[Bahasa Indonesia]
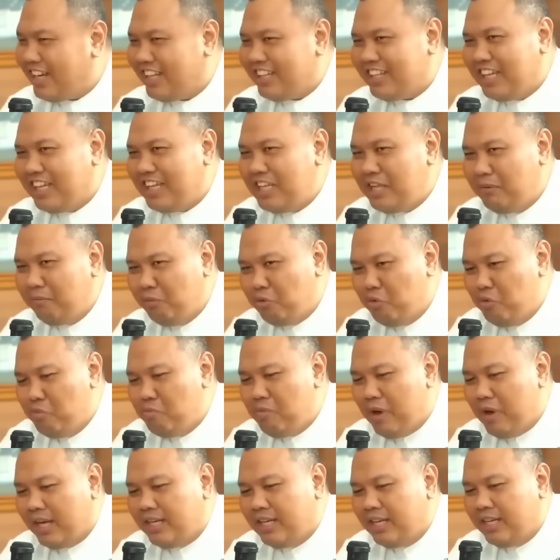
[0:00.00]
strateginya
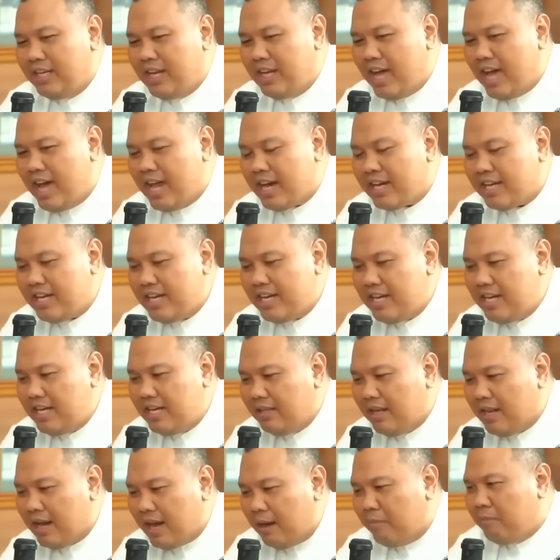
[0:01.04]
berubah dia
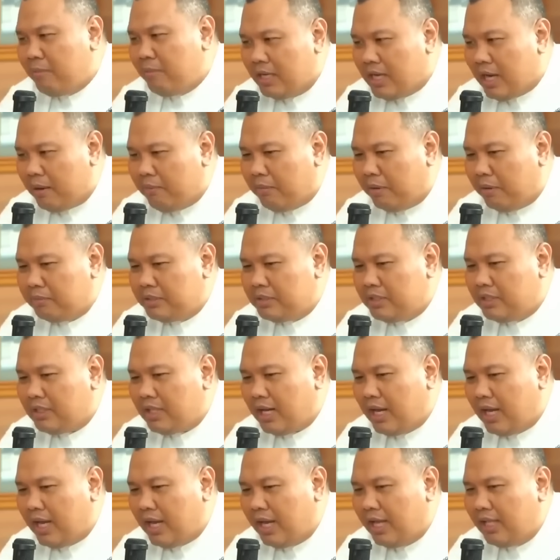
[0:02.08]
dari drama-drama
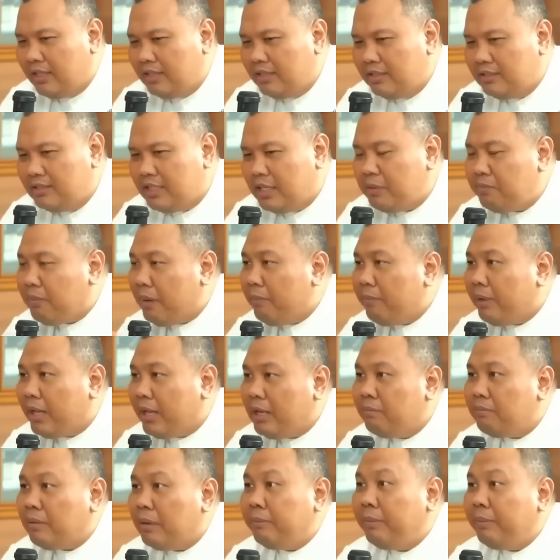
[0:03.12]
pencitraan jadi
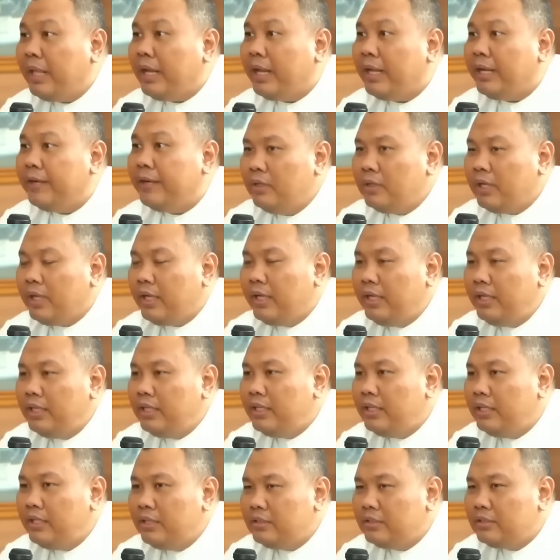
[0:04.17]
pameran-pameran. Nah
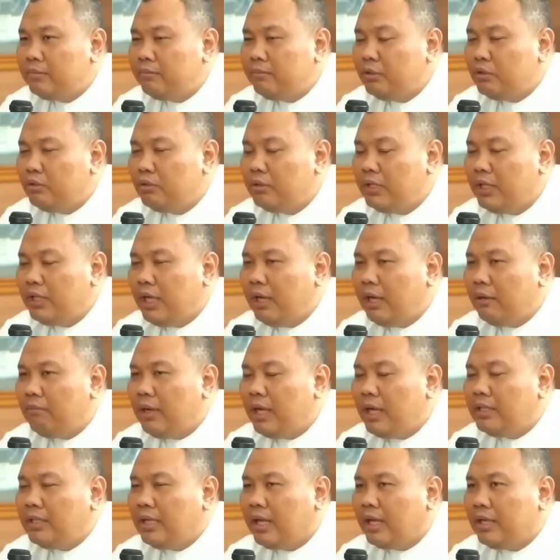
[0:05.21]
ini sebetulnya nggak
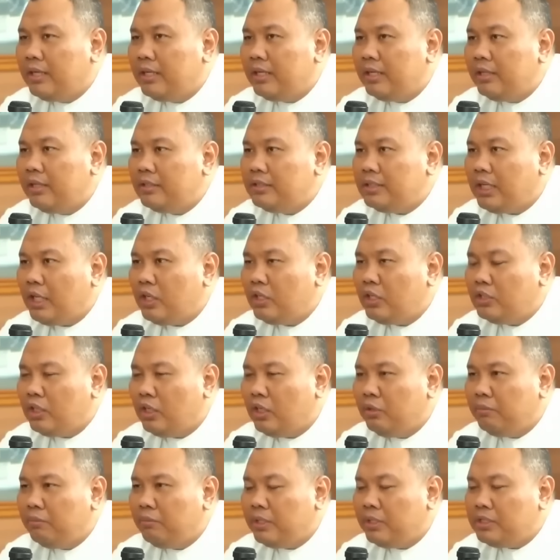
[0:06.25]
banyak nih
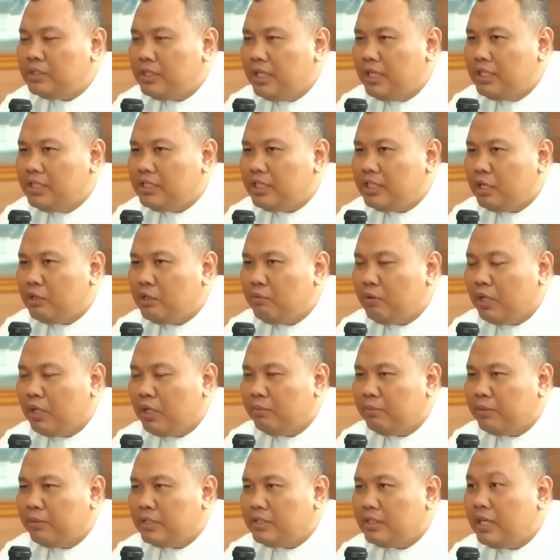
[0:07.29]
calon-calon presiden, calon
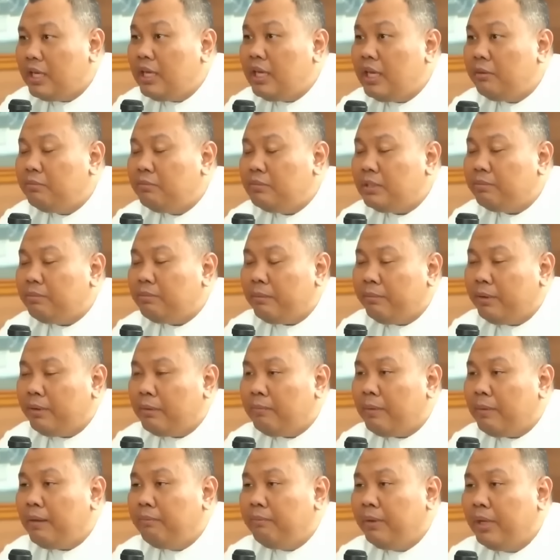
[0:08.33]
wakil presiden yang bisa
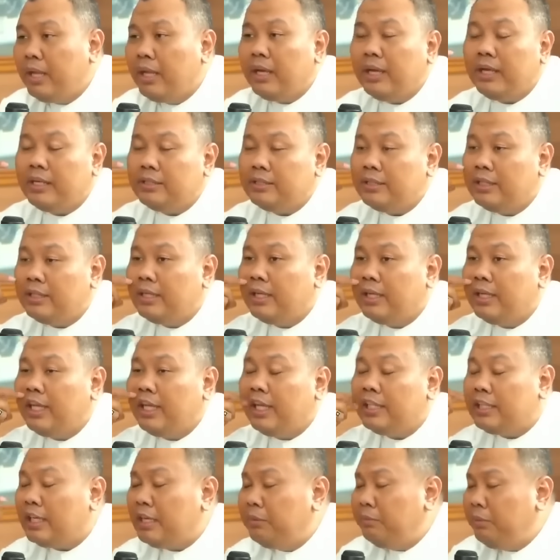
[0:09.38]
pamer-pamer hasil
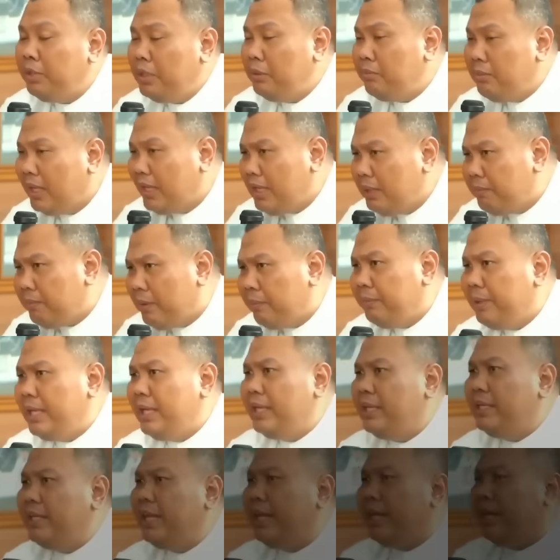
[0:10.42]
kegiatan. Minimal dia
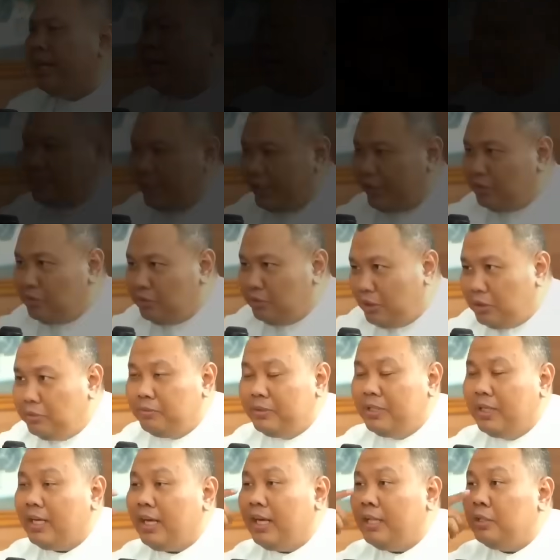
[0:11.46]
pemilih ide lah. Nah itu itu
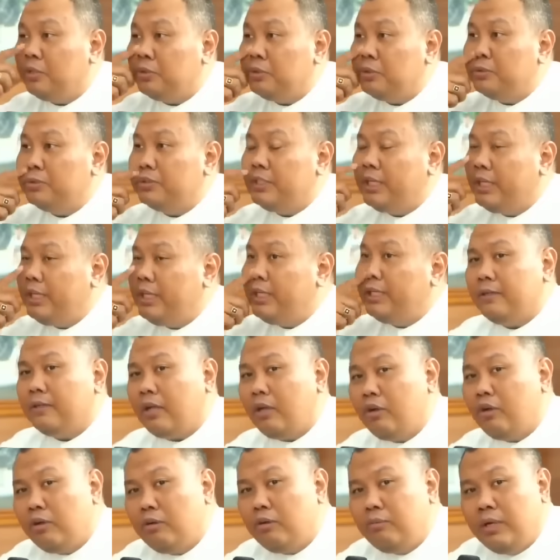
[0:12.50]
beneran tuh. Iya, jadi yeah,
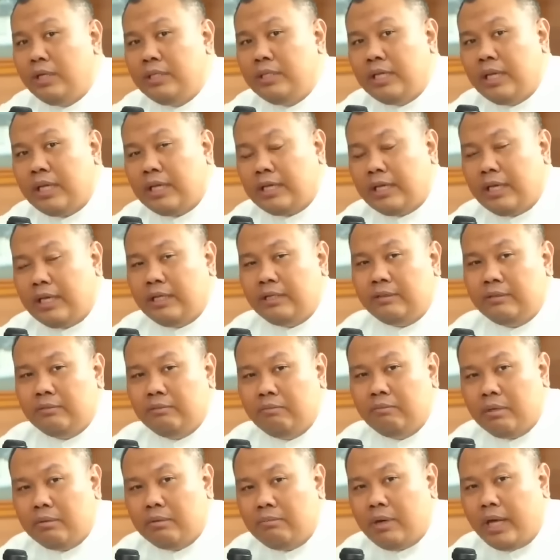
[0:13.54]
kalau
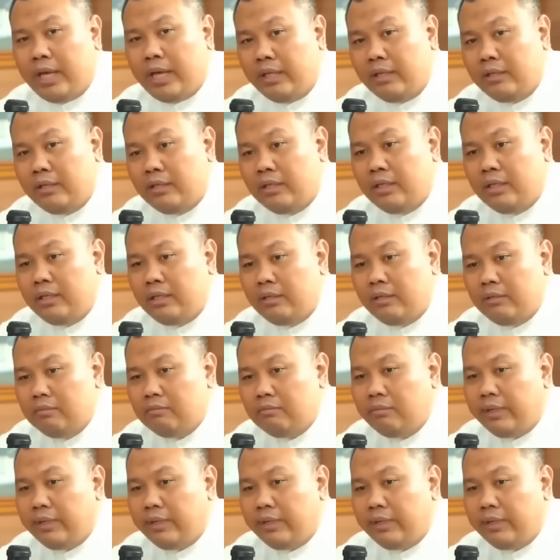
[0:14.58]
kebanyakan bermain di